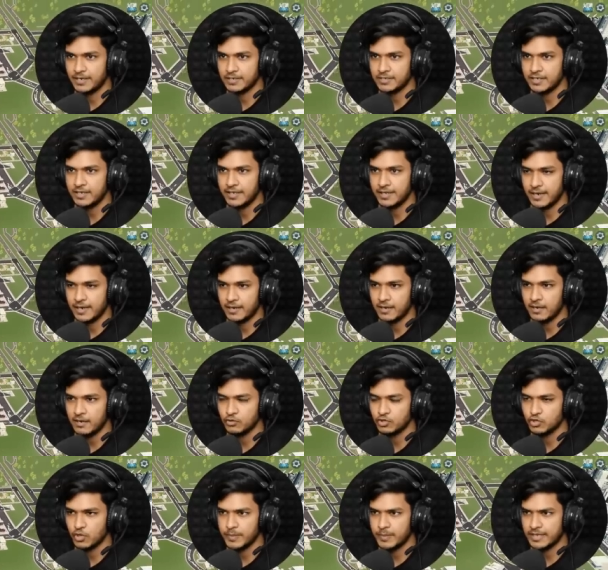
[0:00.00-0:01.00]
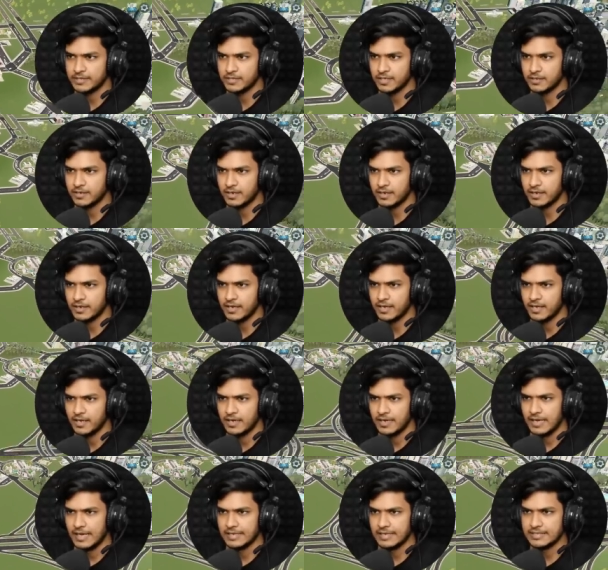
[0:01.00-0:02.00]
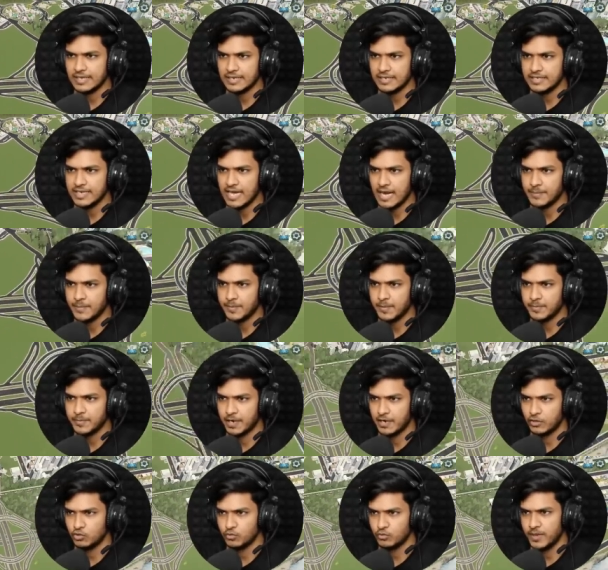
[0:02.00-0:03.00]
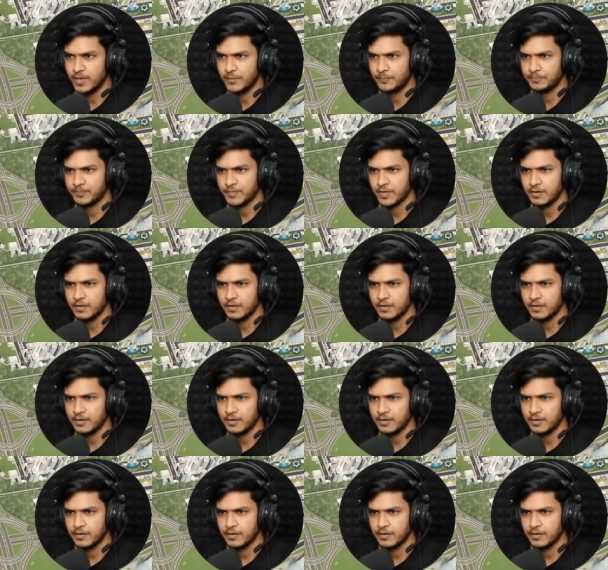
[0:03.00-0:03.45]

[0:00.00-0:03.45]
इंडस्ट्री ले रहा है ना उसको मैं एक्सटेंड करके एग्जैक्टली यहाँ पे भी बना दूँ मैं